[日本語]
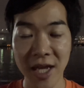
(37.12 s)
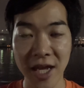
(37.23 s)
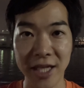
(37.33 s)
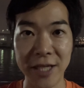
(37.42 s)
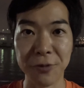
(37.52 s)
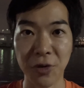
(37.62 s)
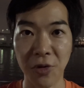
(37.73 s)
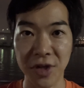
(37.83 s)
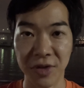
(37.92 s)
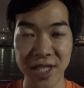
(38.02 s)
え寄付
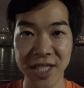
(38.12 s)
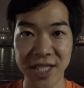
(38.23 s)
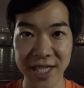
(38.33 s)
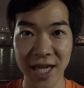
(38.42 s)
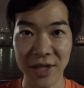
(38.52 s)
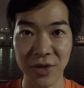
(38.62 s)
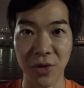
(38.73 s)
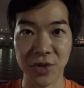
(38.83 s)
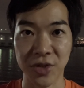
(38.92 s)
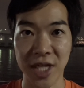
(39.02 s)
行為の禁止にあたる
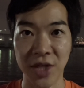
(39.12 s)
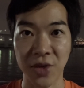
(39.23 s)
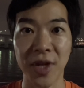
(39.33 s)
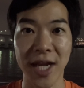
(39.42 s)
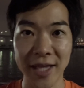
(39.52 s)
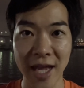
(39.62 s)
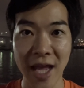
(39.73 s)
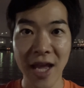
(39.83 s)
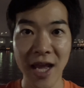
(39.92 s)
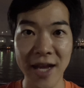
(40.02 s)
公職選挙法違反で、
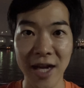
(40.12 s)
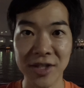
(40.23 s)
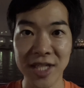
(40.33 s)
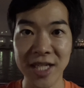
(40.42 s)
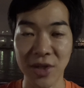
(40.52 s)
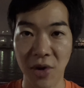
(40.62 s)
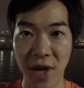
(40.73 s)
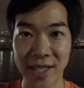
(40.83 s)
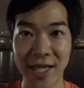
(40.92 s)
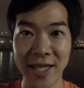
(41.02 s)
え略式起訴、
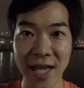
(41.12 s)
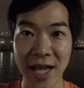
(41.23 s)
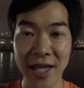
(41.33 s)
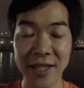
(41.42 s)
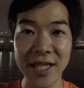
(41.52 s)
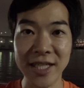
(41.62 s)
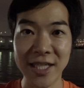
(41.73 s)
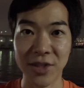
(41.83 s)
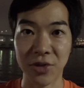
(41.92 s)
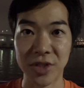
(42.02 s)
えされて、議員
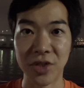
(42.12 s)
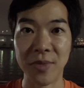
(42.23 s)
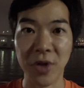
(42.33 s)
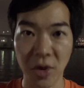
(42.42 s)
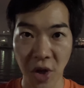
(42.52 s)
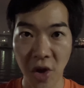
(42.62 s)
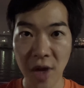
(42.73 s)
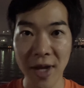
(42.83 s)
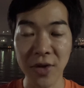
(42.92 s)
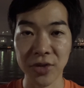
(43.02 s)
失職する見込みと、
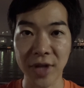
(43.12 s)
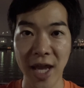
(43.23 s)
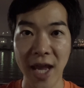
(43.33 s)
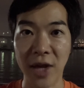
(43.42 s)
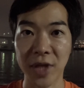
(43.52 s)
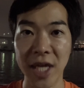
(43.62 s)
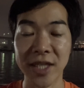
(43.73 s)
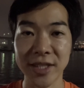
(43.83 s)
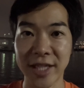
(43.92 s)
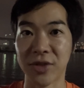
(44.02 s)
まあ、いうことで、えこの件に
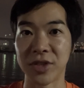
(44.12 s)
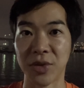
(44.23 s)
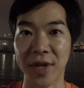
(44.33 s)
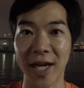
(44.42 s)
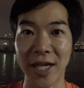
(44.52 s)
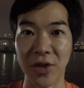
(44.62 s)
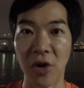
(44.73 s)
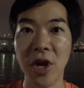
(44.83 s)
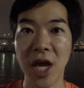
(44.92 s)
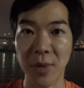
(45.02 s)
ついて少し取り上げたい
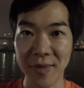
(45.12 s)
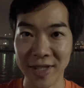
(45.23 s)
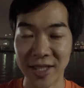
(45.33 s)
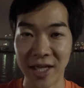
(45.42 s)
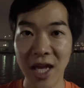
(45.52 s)
と思います。